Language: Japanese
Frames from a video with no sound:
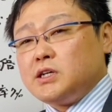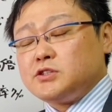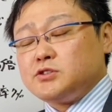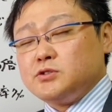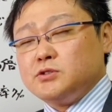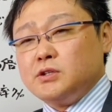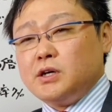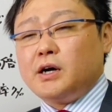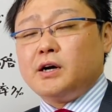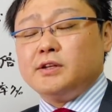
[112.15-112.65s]
視
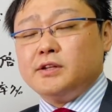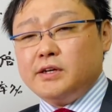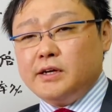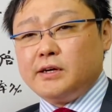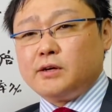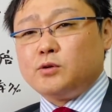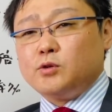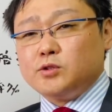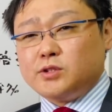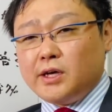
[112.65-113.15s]
の中
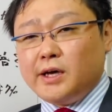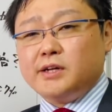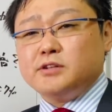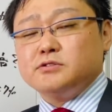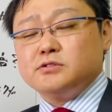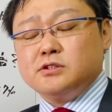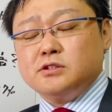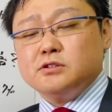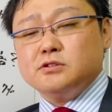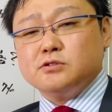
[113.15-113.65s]
で答え
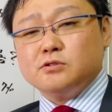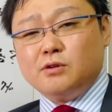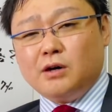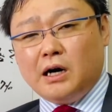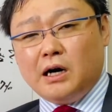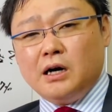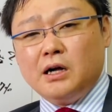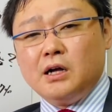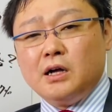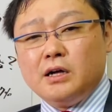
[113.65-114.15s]
るっていうの
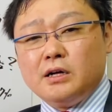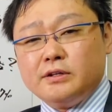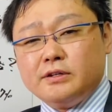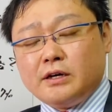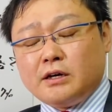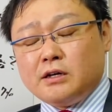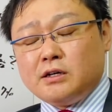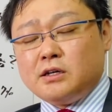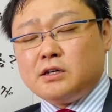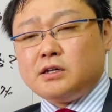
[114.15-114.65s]
は
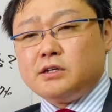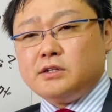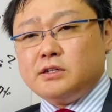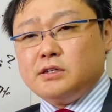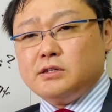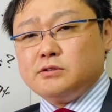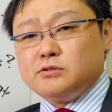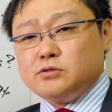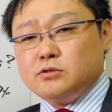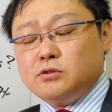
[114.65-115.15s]
なかなか
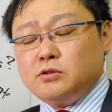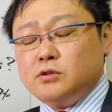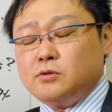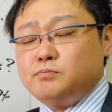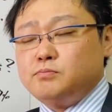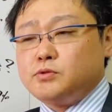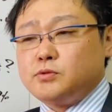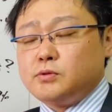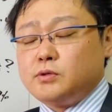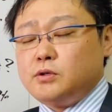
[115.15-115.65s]
ねその
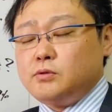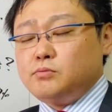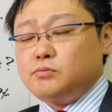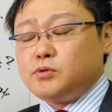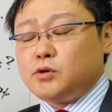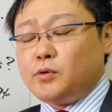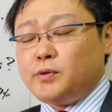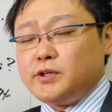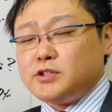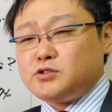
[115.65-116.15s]

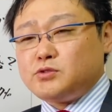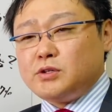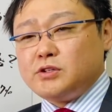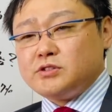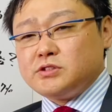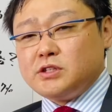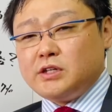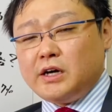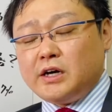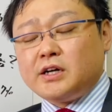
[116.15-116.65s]

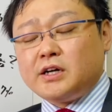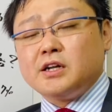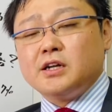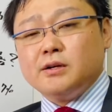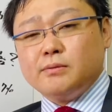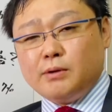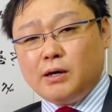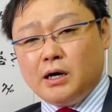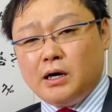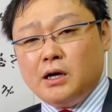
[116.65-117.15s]
プロフェッショナルじゃなけれ
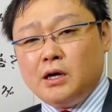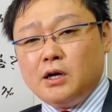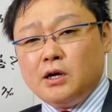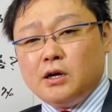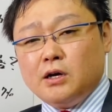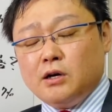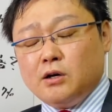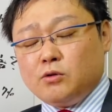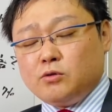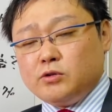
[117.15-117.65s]
ば
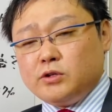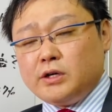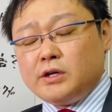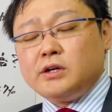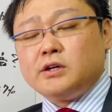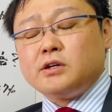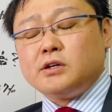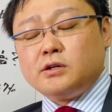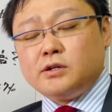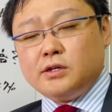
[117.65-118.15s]
これな
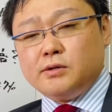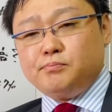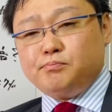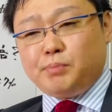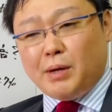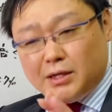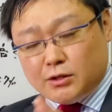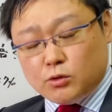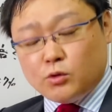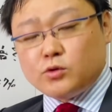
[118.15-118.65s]
かなかね
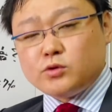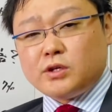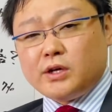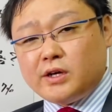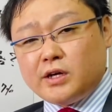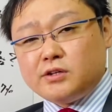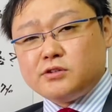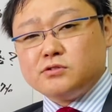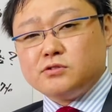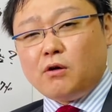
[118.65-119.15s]
パッと答え
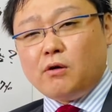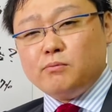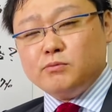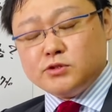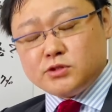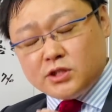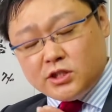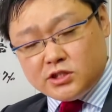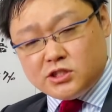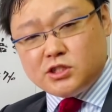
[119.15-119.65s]
られるのは
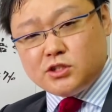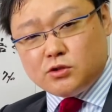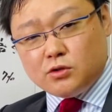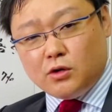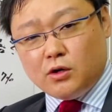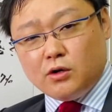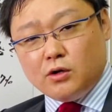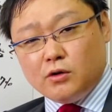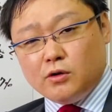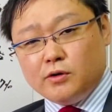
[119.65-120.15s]
難しい
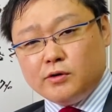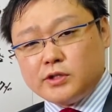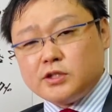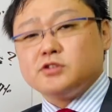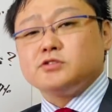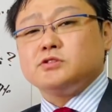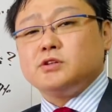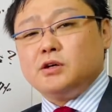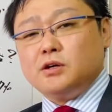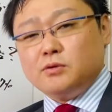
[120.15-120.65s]
と
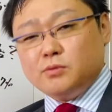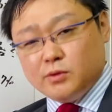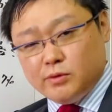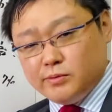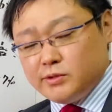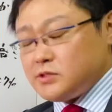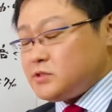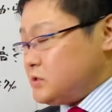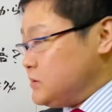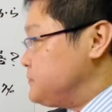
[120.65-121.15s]
私は思い
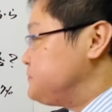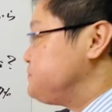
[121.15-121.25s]
ますね。